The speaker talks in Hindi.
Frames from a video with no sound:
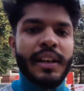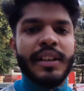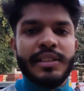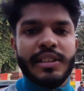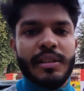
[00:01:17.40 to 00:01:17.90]

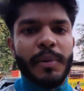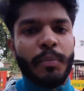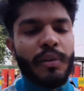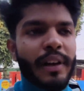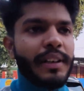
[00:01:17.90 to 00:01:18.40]
सारे स्टेशन पे
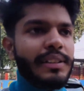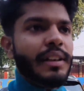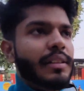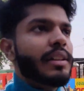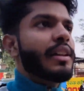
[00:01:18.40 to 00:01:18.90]
प्रोवाइड की
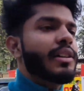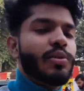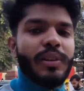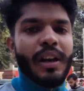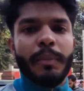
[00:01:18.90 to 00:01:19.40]
जाती हैं
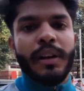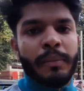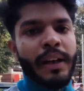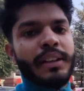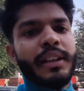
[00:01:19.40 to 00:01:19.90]
तो यहाँ पर
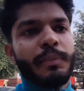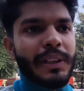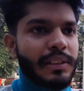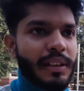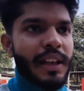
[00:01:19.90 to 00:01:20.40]
हम आए थे
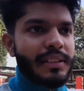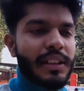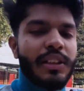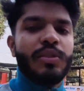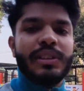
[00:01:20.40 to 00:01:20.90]
पता चला ऐसा
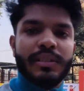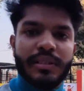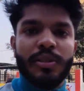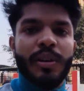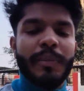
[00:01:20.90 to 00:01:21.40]
नहीं है
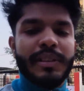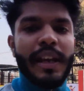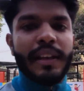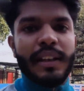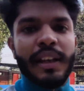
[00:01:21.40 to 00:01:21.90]
तो जो हमें
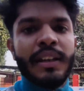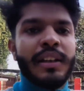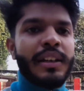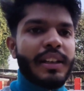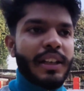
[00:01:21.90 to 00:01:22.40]
साइकिल है
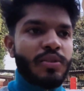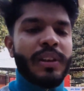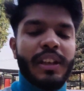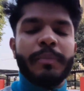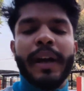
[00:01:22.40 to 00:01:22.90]
या
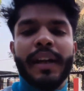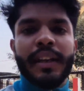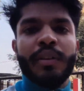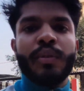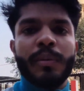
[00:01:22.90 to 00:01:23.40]
जो ई
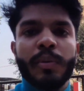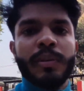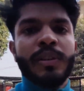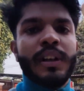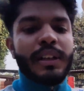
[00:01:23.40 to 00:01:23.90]
बाइक है वो
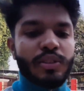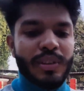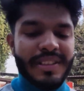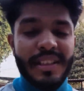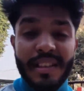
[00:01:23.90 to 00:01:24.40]
हमको
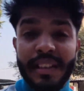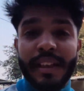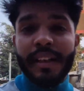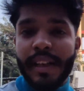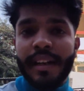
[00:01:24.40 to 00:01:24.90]
जो स्टेशन
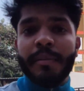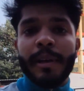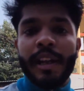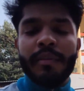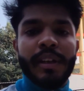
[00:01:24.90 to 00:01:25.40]
दे रखे हैं ना
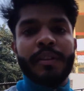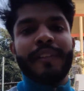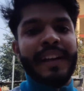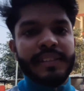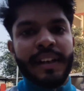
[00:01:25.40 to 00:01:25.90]
बनाए हुए
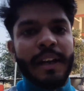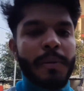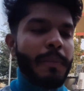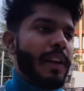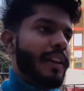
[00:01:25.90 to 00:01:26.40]
वहीं से
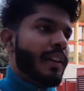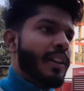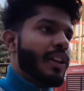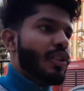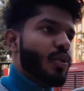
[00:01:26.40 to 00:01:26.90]
रेंट पे मिलेगी
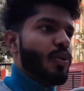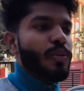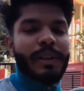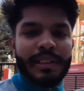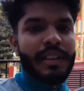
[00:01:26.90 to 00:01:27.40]

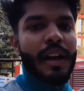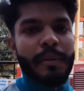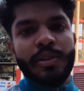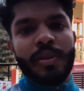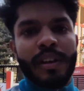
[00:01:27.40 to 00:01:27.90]
तो बस
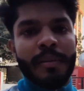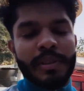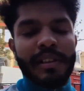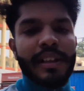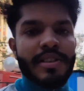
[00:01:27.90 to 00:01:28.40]
अभी जो है ना
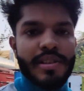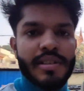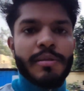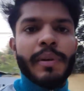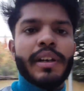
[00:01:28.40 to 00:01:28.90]
हम चलते हैं
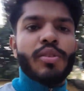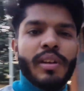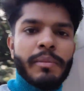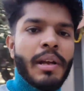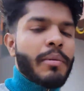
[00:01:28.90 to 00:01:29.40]
स्टेशन पे
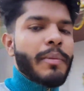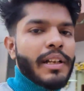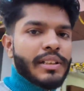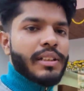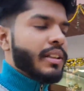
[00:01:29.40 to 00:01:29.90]
क्योंकि हमने यहाँ पे
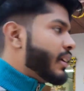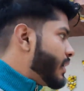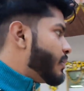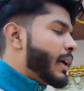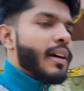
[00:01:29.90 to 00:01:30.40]
बात की थी
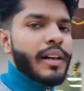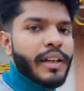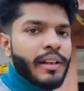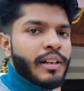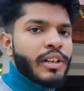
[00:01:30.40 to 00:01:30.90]
ये भैया
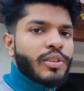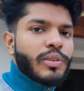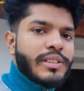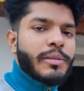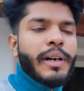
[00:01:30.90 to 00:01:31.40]
खाना है ना
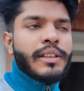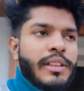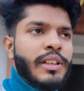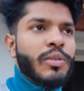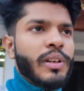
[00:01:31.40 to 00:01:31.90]
इनसे बात
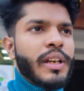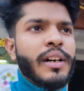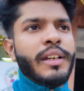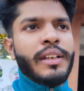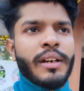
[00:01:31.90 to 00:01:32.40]
की थी इन्होंने
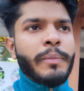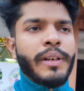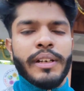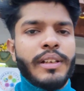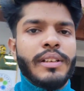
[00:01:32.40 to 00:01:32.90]
कहा कि यहाँ पे